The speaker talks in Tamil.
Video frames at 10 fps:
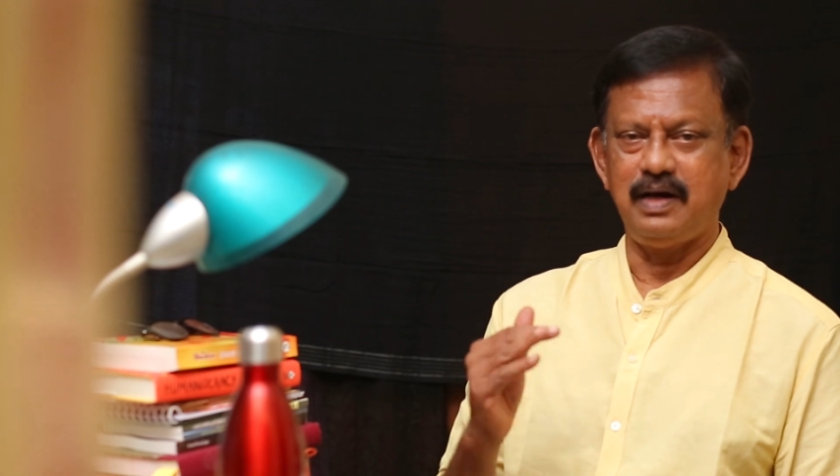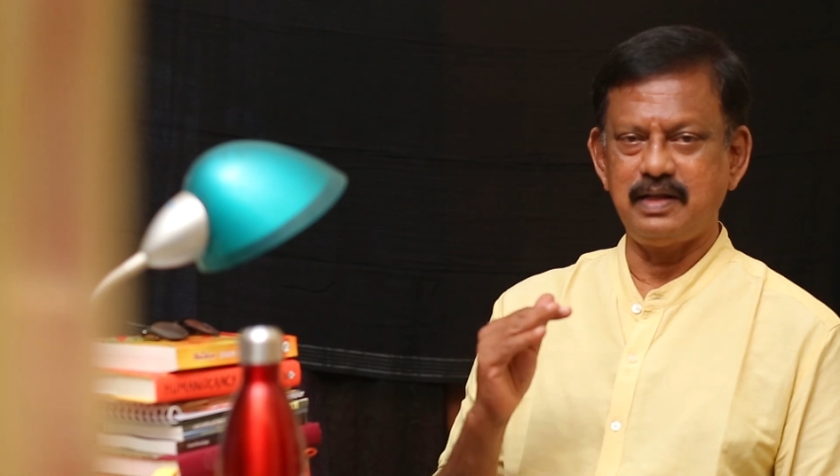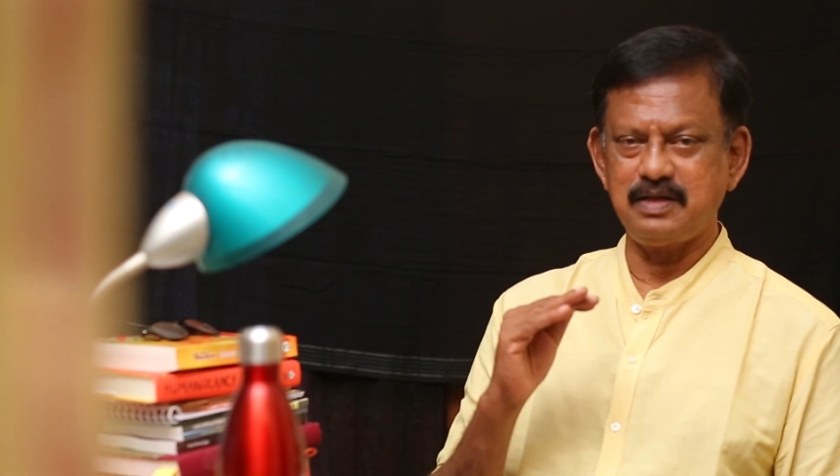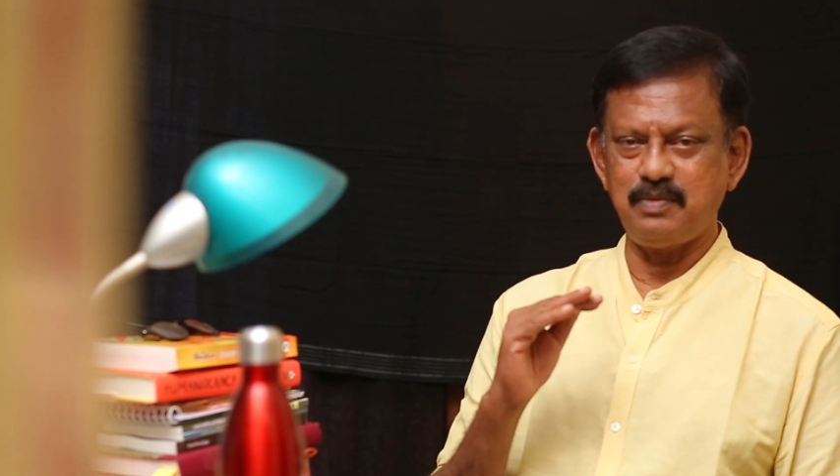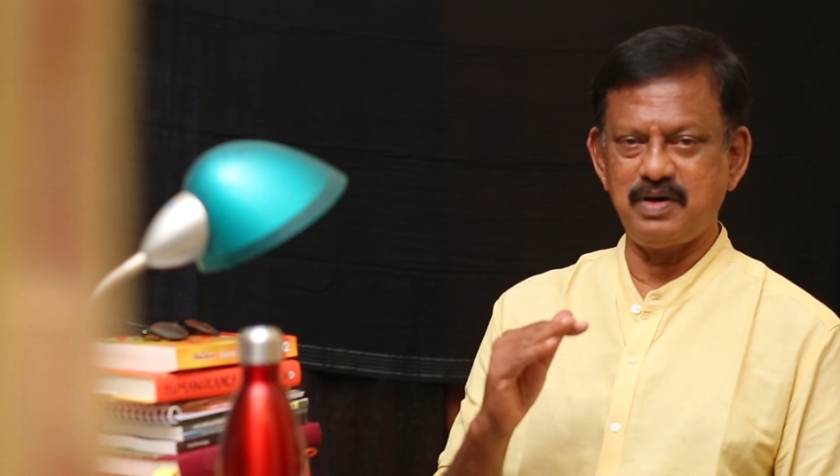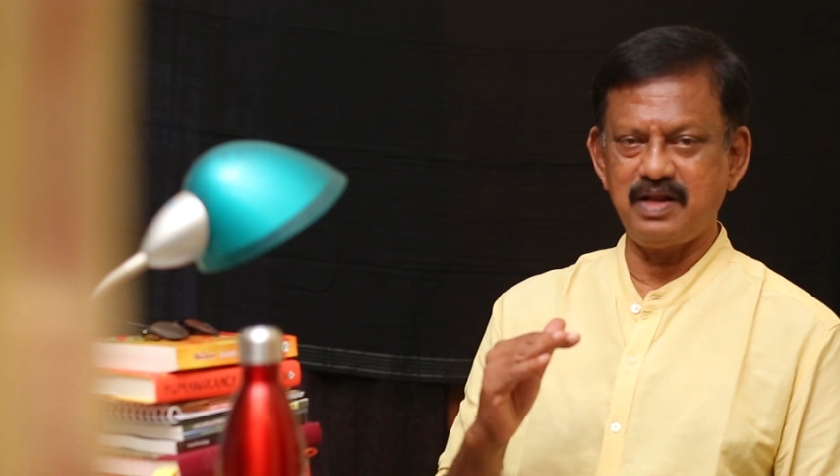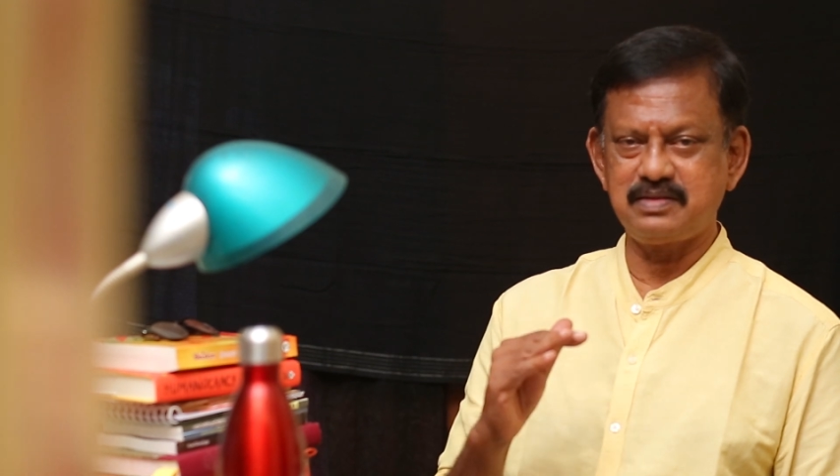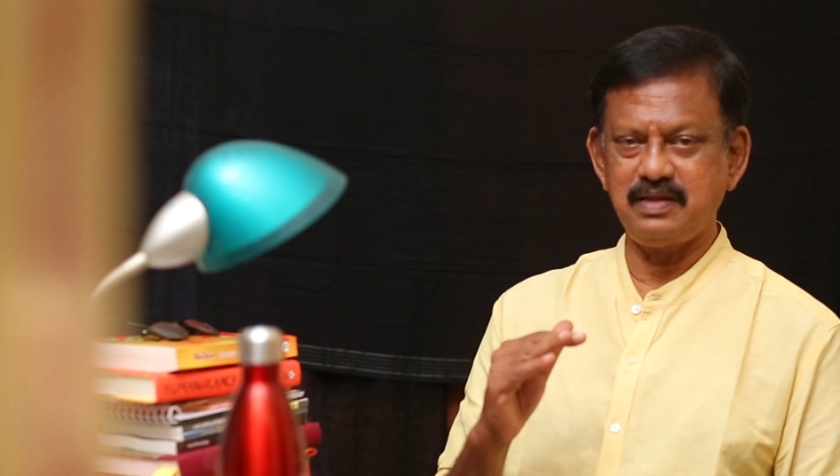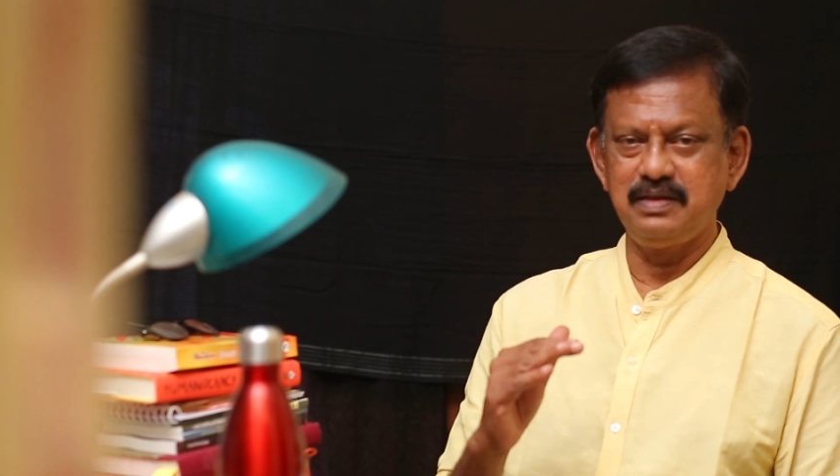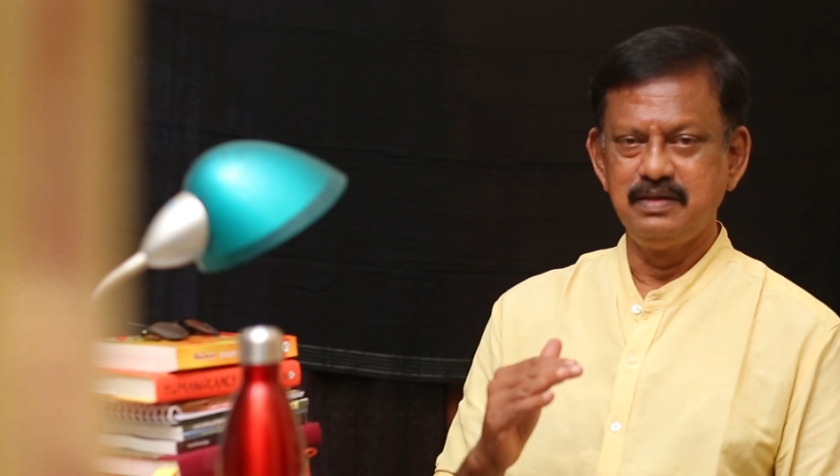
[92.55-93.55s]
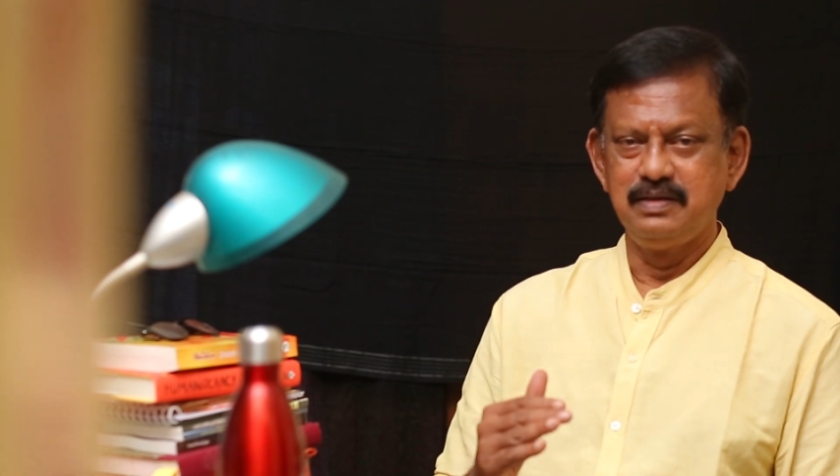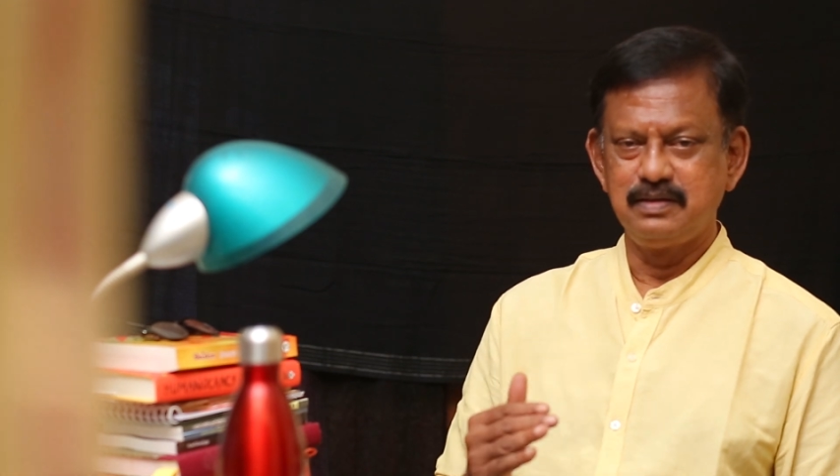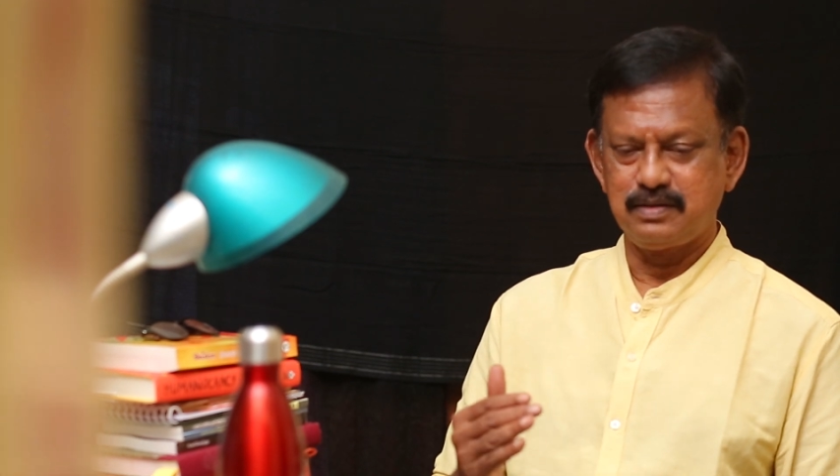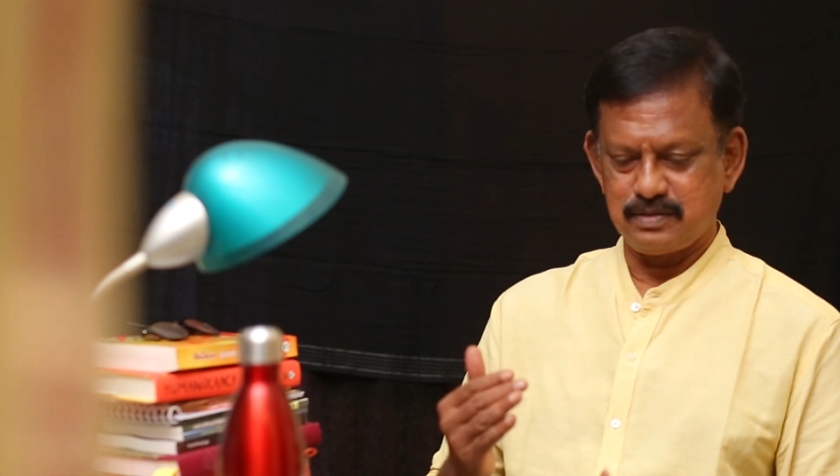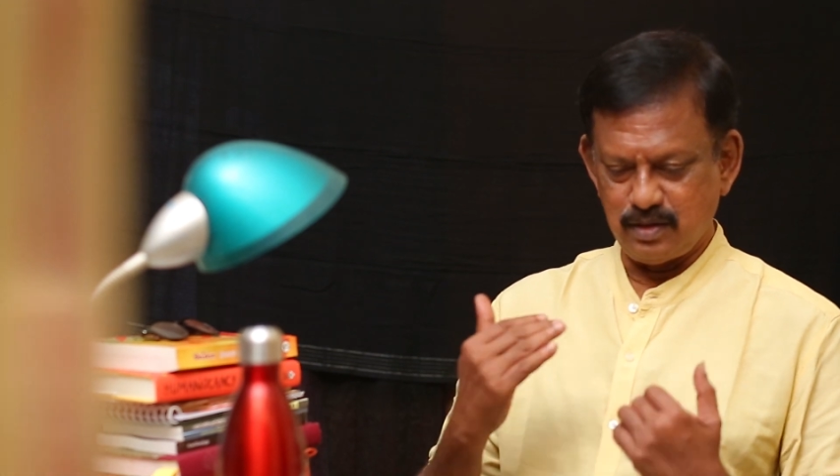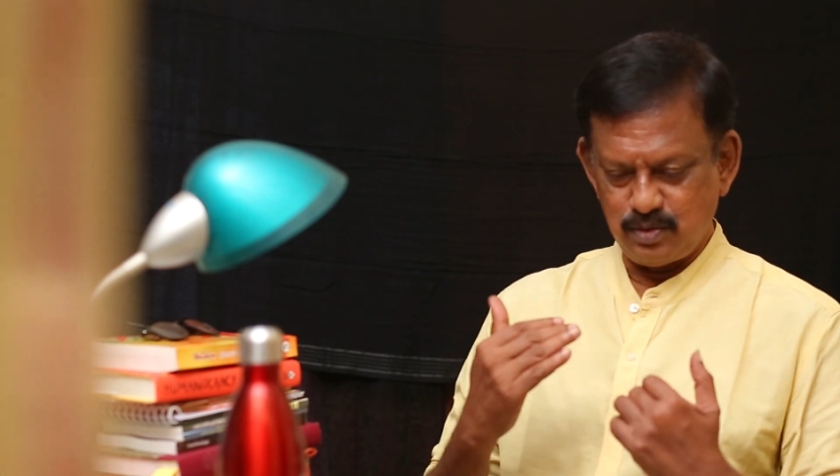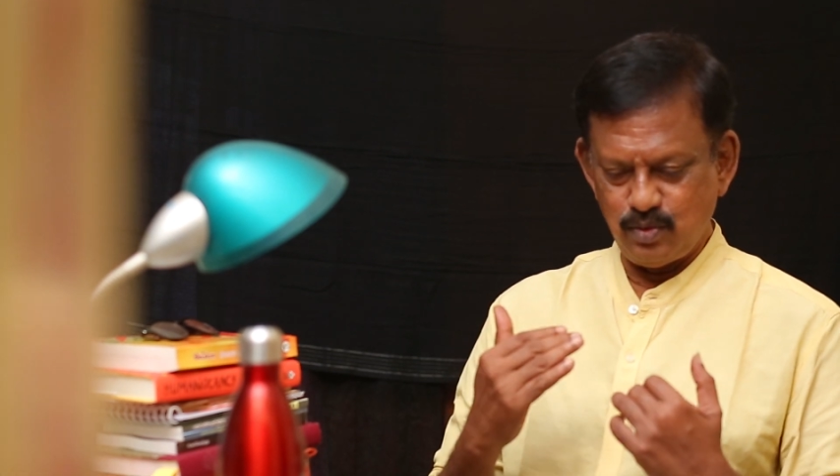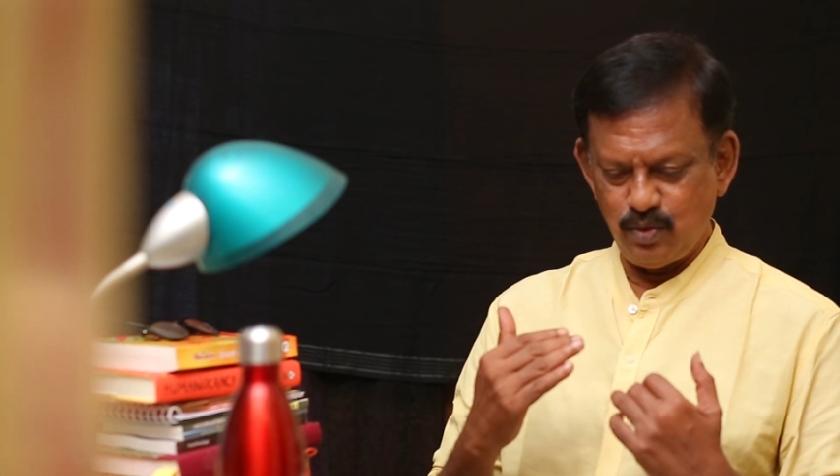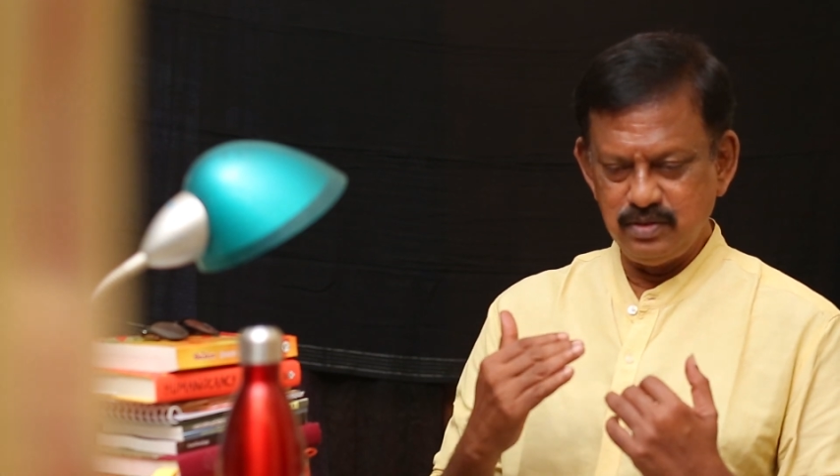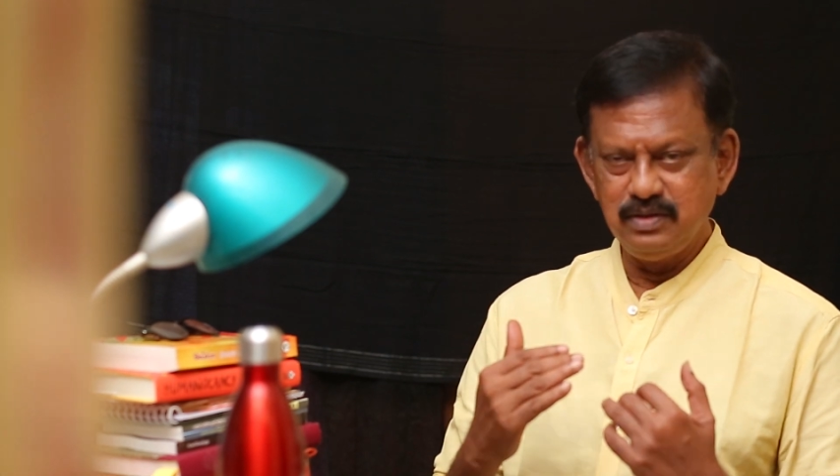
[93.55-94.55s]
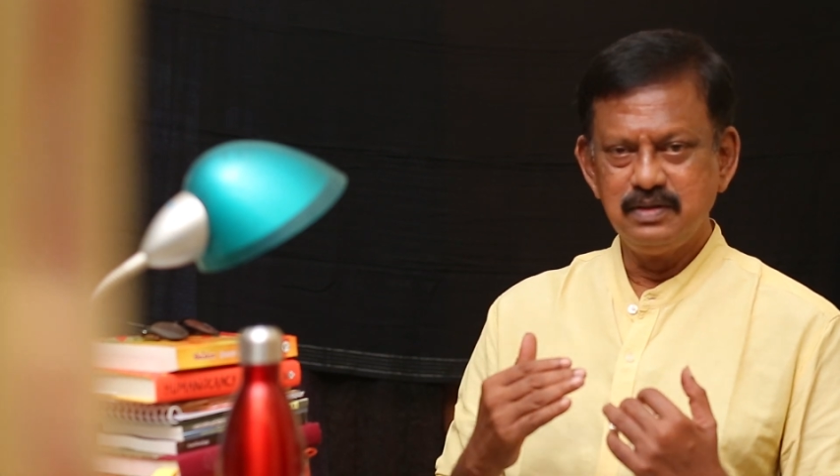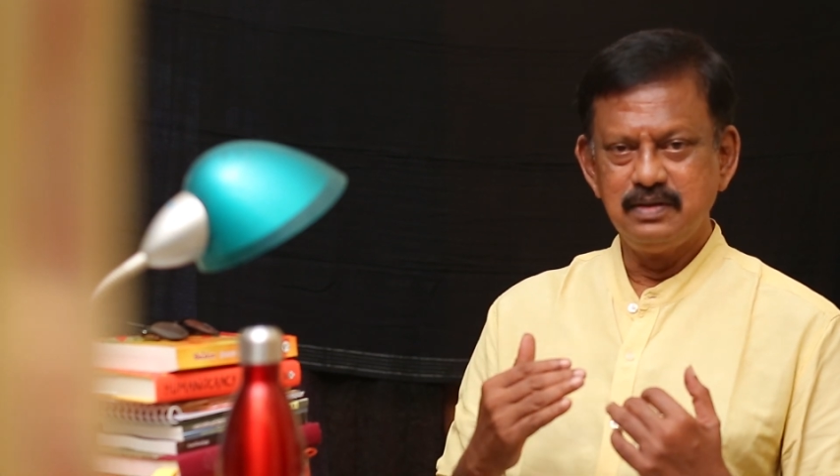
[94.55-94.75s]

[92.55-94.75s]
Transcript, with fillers: அந்த மனத்தை தன்னோடு